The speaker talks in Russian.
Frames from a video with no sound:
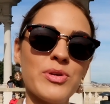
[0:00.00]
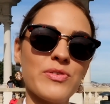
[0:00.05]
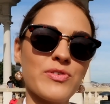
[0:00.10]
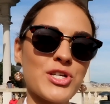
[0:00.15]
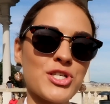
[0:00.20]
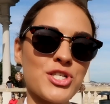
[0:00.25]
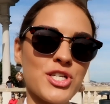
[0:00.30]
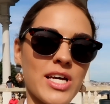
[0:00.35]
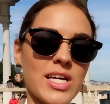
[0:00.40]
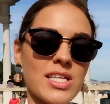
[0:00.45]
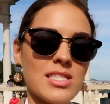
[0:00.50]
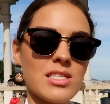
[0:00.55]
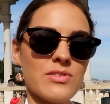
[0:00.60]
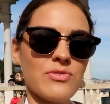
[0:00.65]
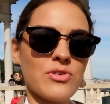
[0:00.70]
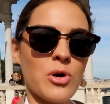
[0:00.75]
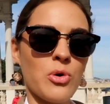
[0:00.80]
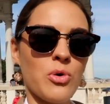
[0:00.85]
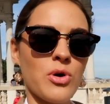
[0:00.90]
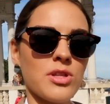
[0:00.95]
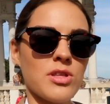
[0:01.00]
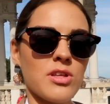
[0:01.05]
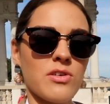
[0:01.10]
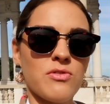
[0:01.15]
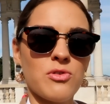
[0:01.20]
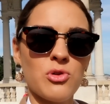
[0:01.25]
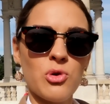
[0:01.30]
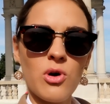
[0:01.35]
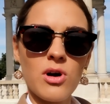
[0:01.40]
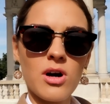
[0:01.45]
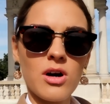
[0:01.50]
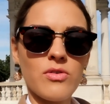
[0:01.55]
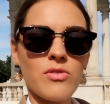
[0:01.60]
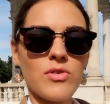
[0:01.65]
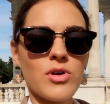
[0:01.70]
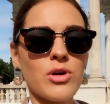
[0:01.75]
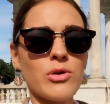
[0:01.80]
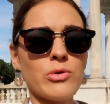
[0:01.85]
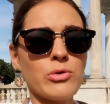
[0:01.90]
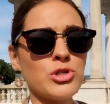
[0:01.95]
превращается в какой-то
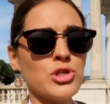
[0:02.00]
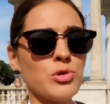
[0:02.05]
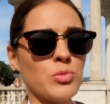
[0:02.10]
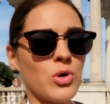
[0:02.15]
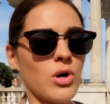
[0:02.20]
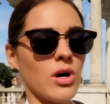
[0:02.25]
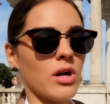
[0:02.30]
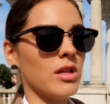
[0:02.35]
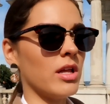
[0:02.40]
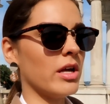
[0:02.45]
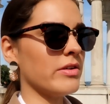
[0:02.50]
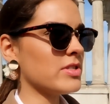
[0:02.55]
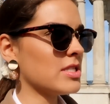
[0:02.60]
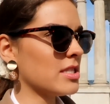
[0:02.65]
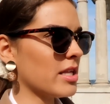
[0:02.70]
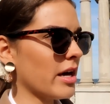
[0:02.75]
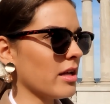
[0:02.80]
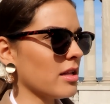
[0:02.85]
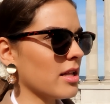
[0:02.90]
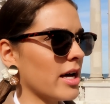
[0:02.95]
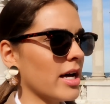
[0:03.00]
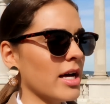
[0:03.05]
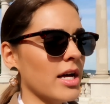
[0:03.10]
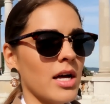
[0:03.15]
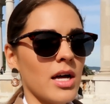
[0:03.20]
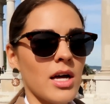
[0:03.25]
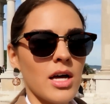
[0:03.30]
влоговый, очень много лайфстайла.